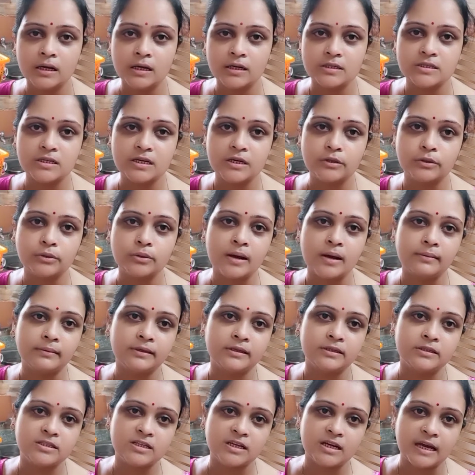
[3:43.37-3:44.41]
যেহেতু
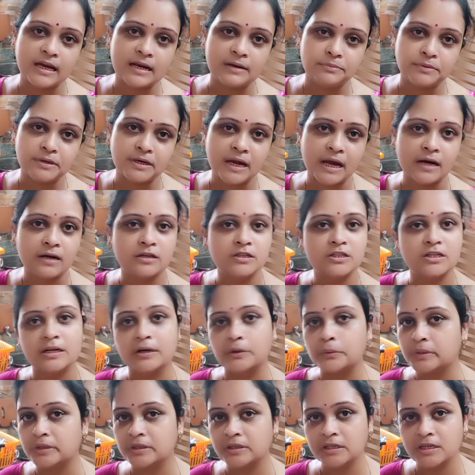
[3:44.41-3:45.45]
আমার যে হেল্পিং হ্যান্ড সে
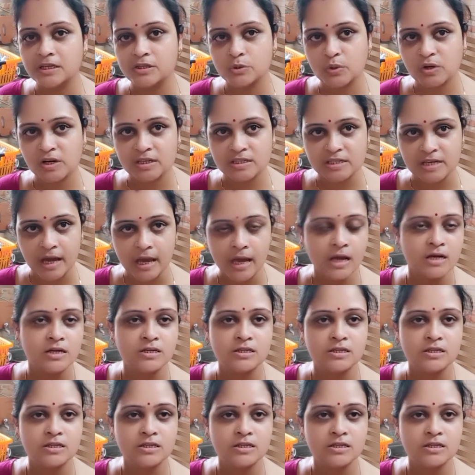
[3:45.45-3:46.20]
করে দিয়ে চলে যায়